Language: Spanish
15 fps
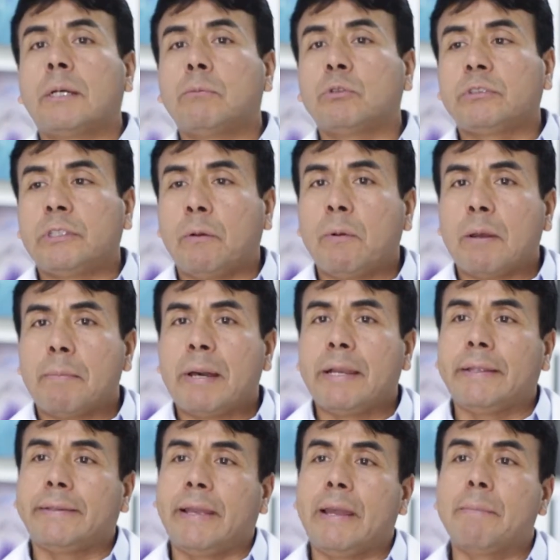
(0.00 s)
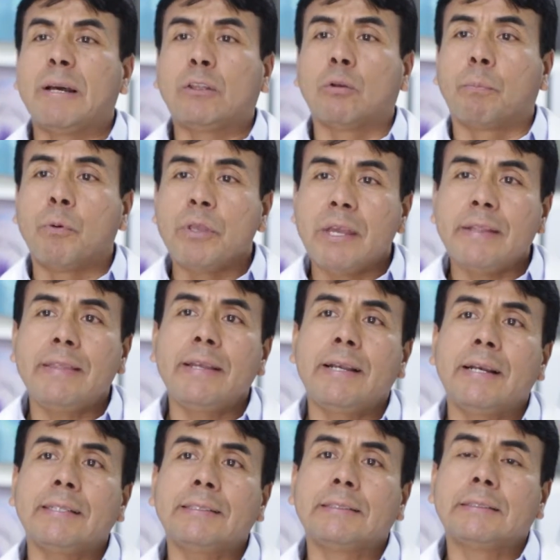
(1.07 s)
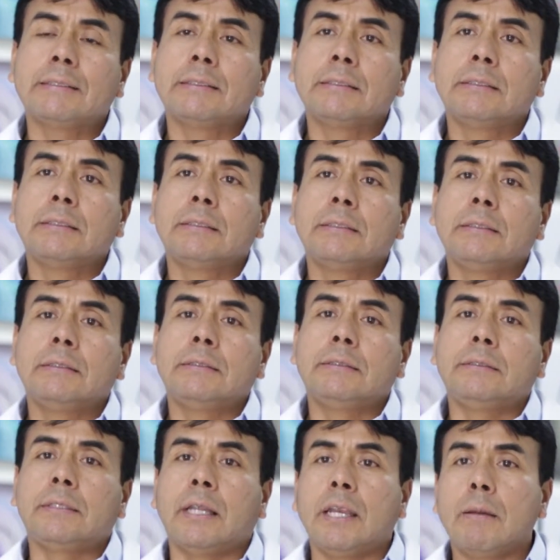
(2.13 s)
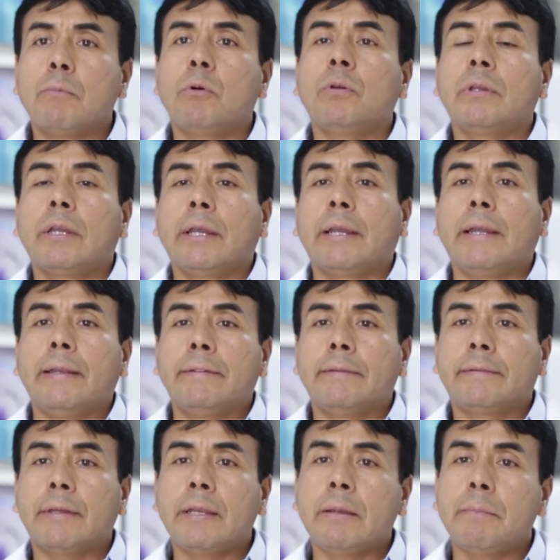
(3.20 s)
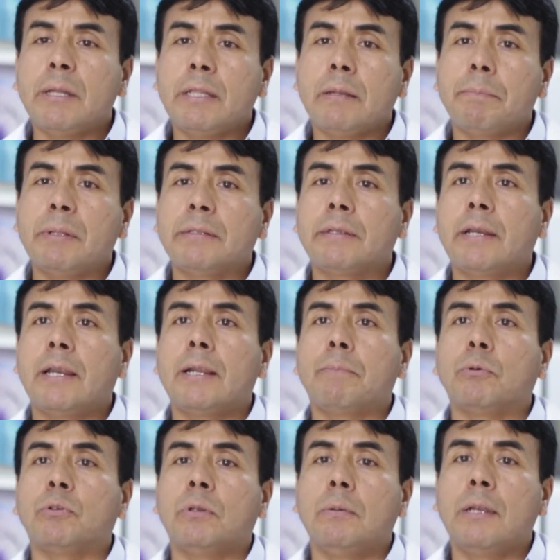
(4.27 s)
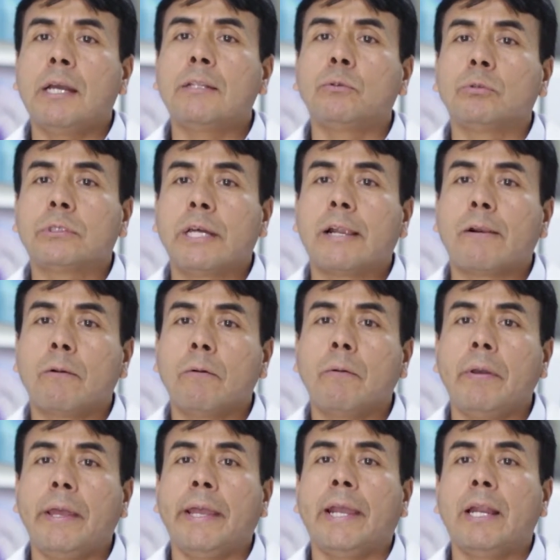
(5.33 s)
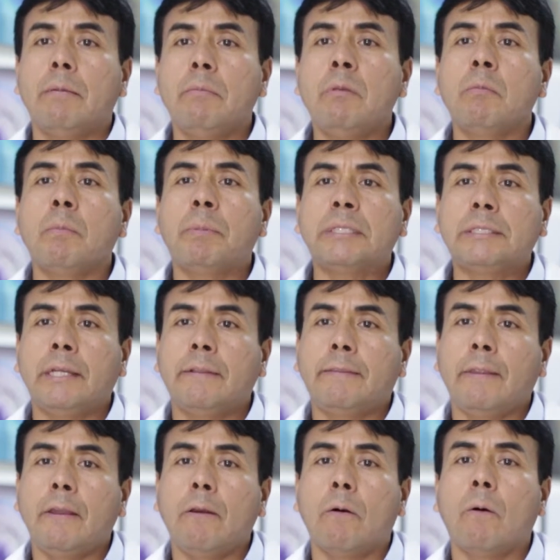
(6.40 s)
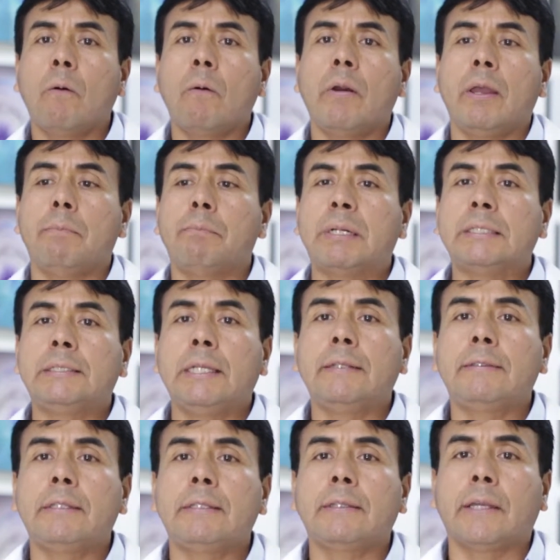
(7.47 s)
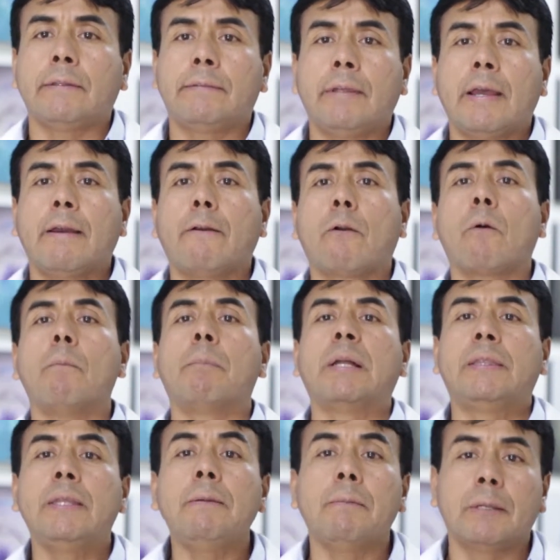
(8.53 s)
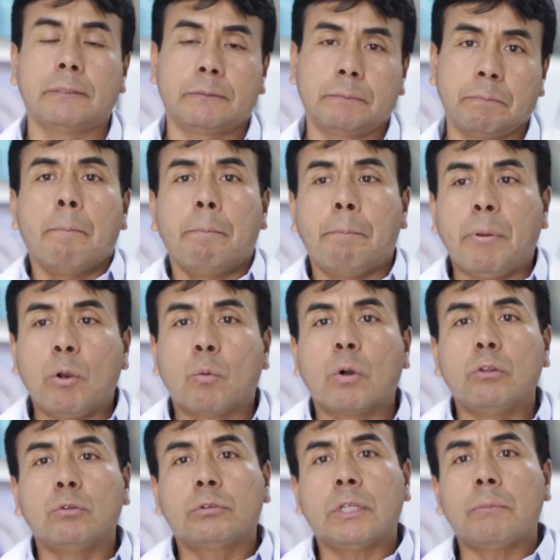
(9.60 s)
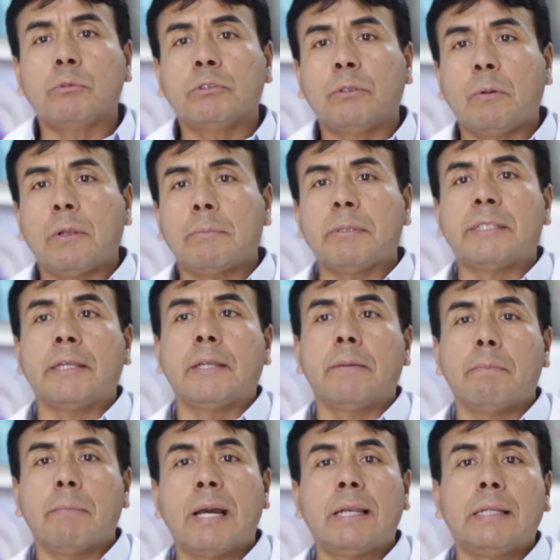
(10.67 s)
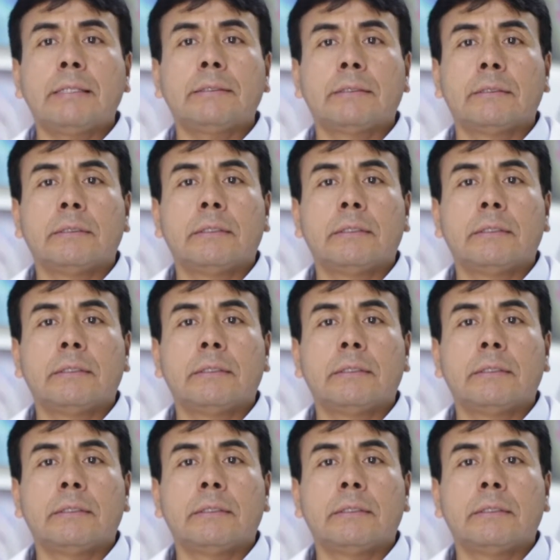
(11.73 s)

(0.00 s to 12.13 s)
usamos células madres hematopoyéticas, tenemos que necesariamente pensar en la posibilidad de usarlo en el mismo paciente o en pacientes que sean compatibles. Pero cuando usamos células mesenquimales,